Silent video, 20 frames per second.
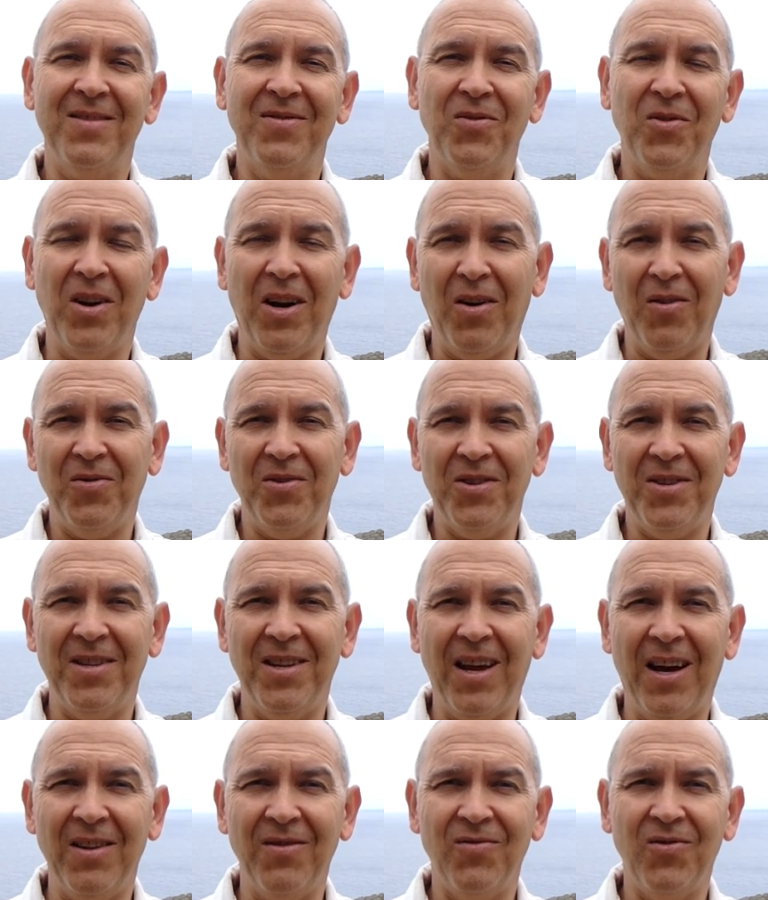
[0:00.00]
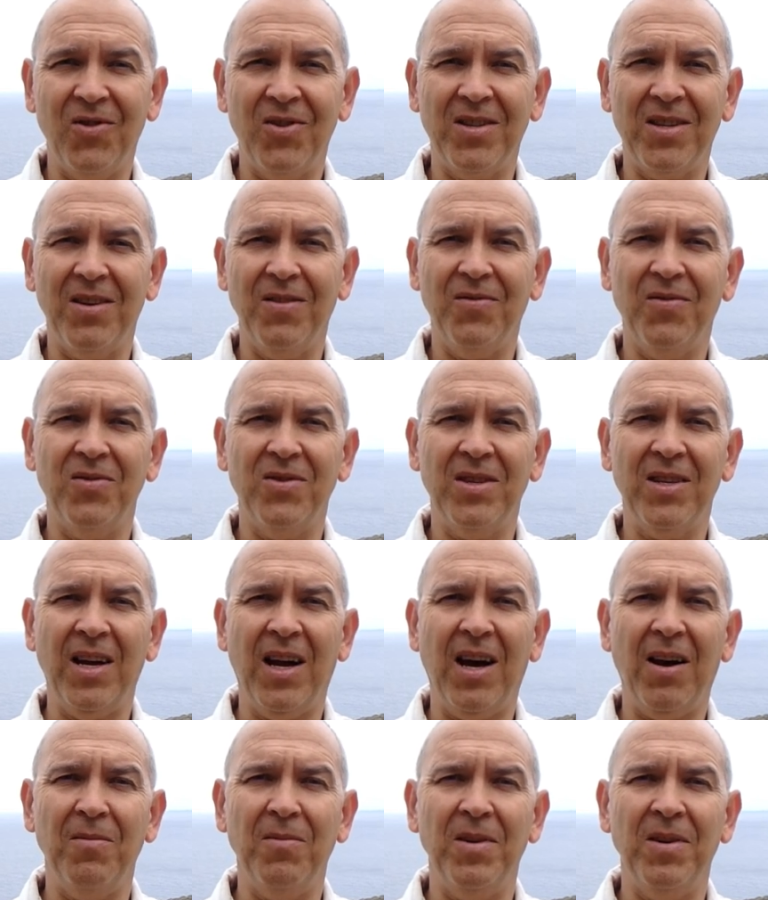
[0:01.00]
worauf ich eine Antwort gefunden
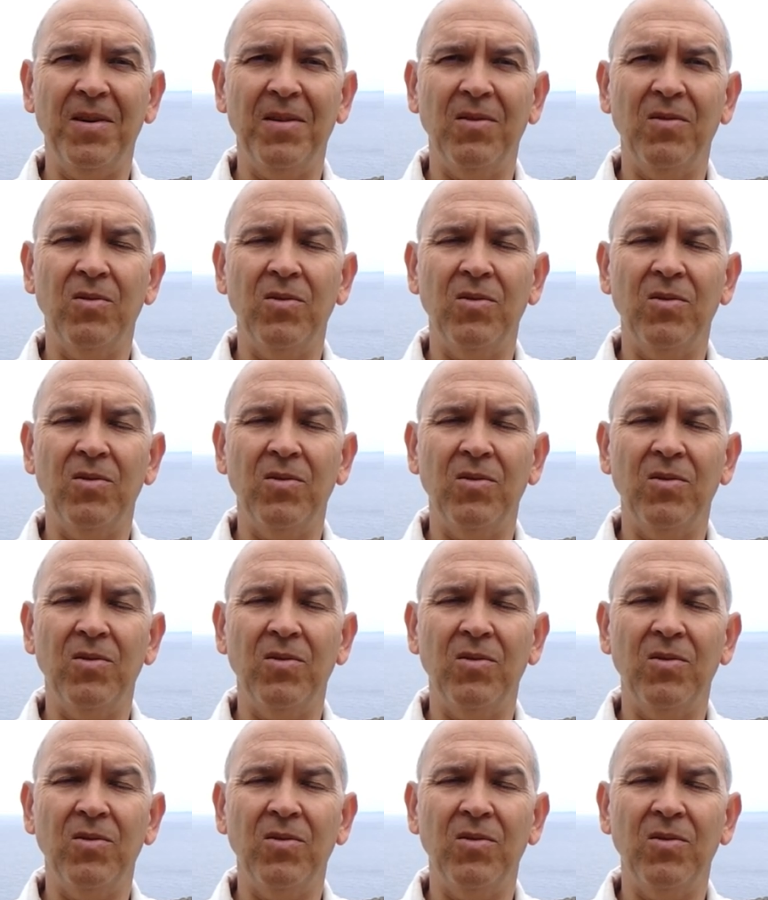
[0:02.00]
habe.